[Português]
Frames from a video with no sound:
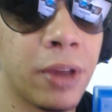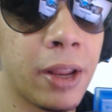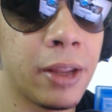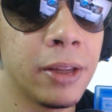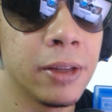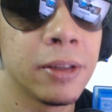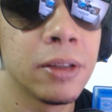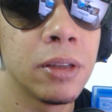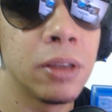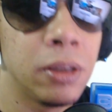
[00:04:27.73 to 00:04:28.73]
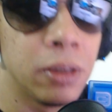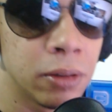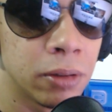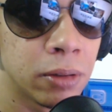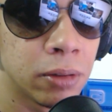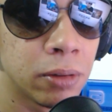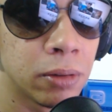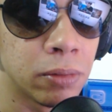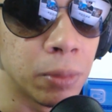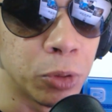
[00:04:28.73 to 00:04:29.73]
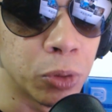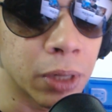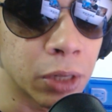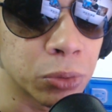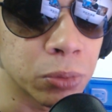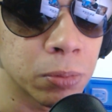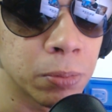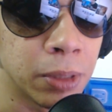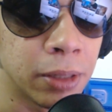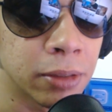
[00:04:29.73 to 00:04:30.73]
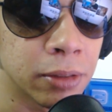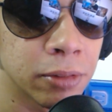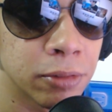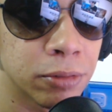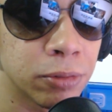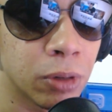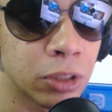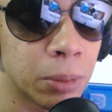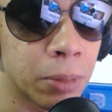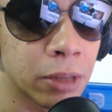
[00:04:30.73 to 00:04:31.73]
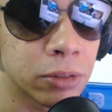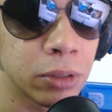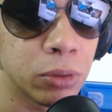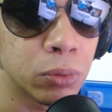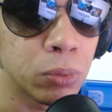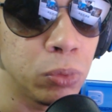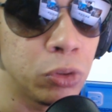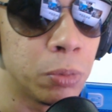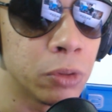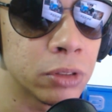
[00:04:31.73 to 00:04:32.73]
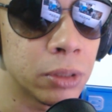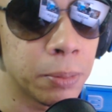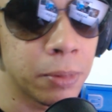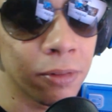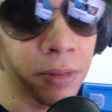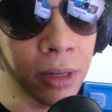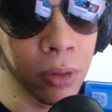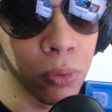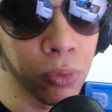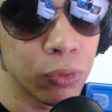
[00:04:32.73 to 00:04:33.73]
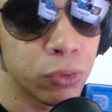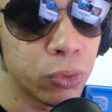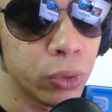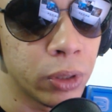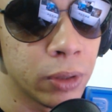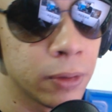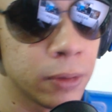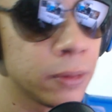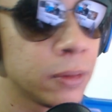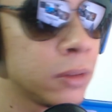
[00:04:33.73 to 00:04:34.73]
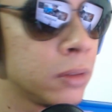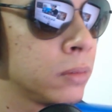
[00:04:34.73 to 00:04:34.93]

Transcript: Confere aí que vamos jogar junto, beleza? Forte abraço aí, tudo de bom sempre. Valeu, fui.